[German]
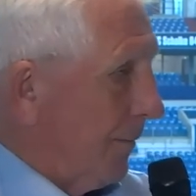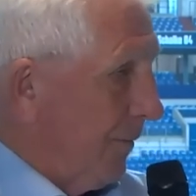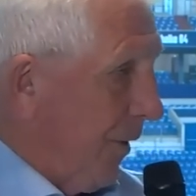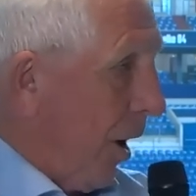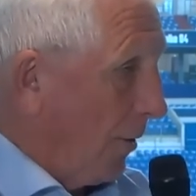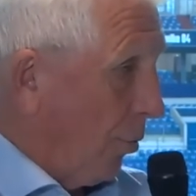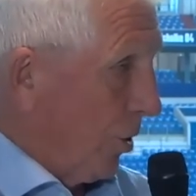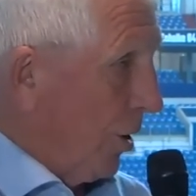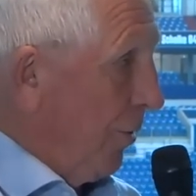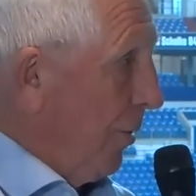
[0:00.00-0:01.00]

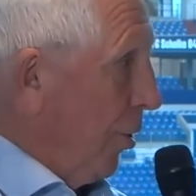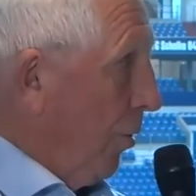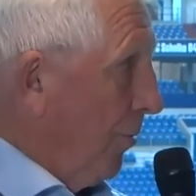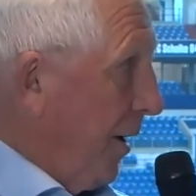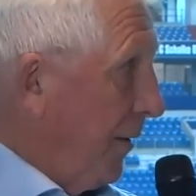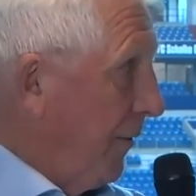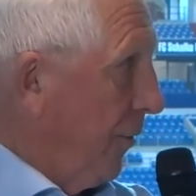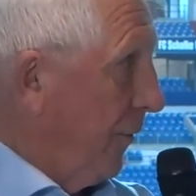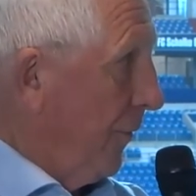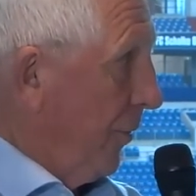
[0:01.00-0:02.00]
Verantwortung übernommen werden
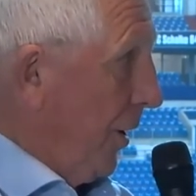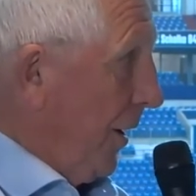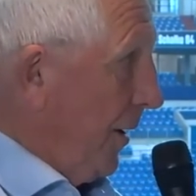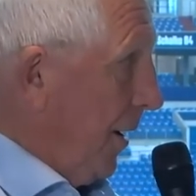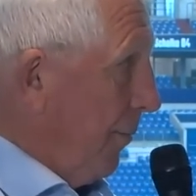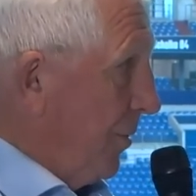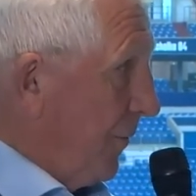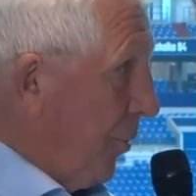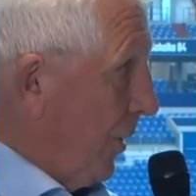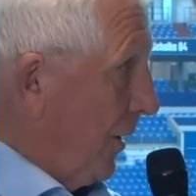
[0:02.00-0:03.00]
von, von hinten ab bis
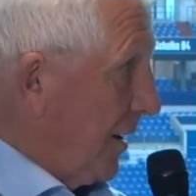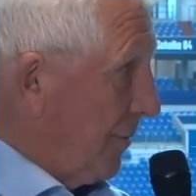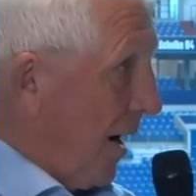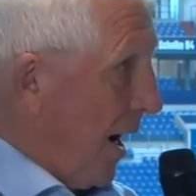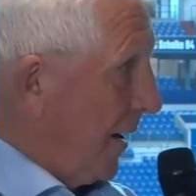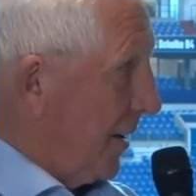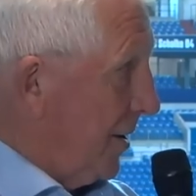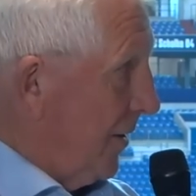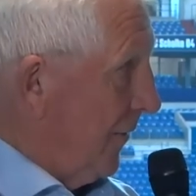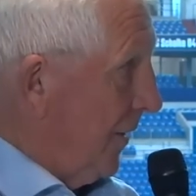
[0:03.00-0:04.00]
vorne, dass wir
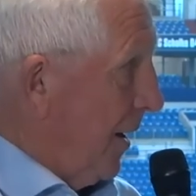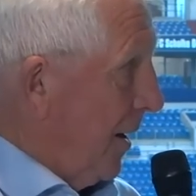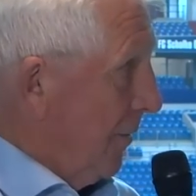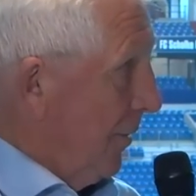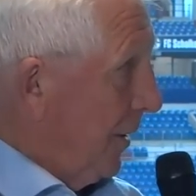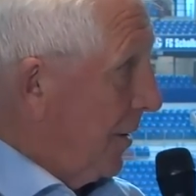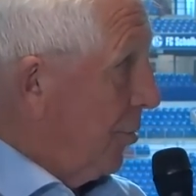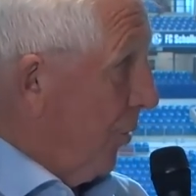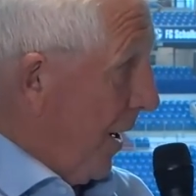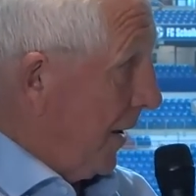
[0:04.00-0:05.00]
aggressiv wieder
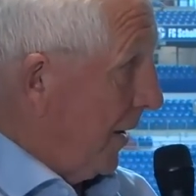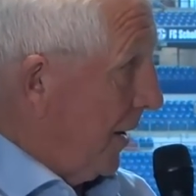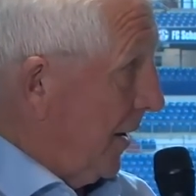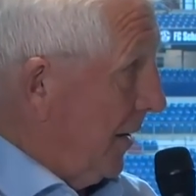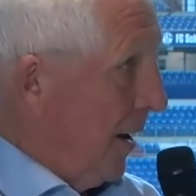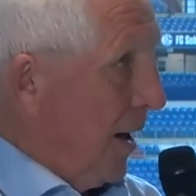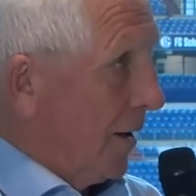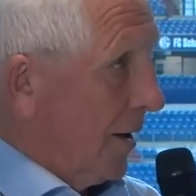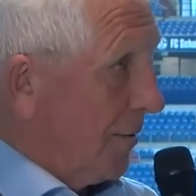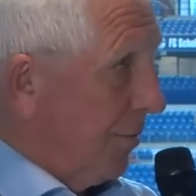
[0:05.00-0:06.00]
zu Werke gehen,
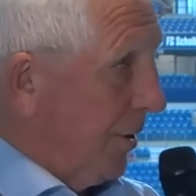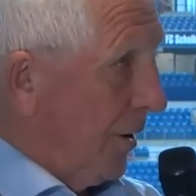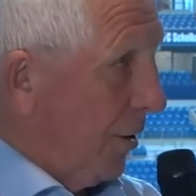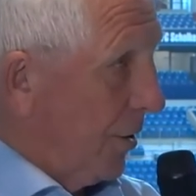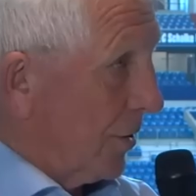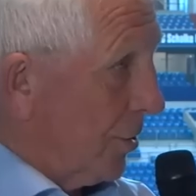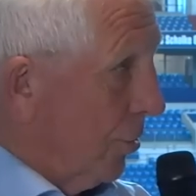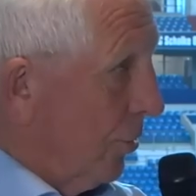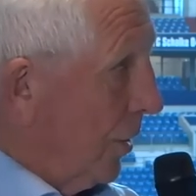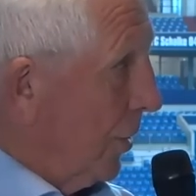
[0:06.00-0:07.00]
dass wir die äh,
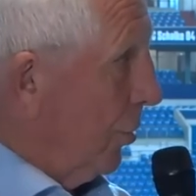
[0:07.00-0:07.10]
so unter